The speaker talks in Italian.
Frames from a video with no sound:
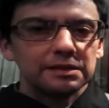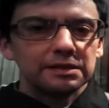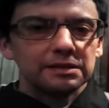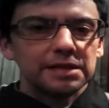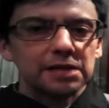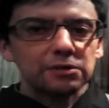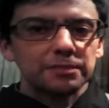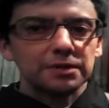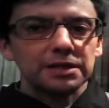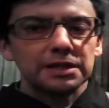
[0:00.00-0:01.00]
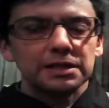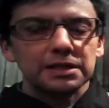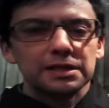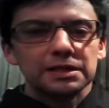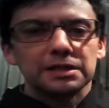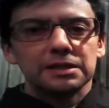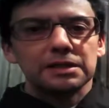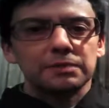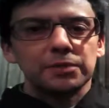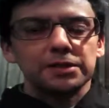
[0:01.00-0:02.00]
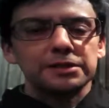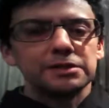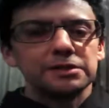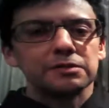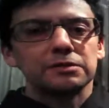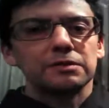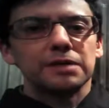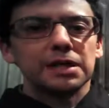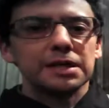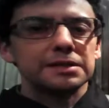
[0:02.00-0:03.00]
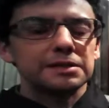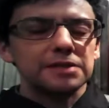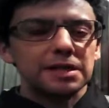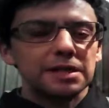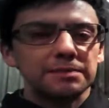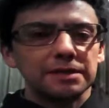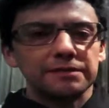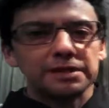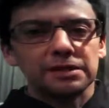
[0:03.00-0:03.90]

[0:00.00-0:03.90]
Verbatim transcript: tanto poi eh, i politici continuano a cazzeggiare per i fatti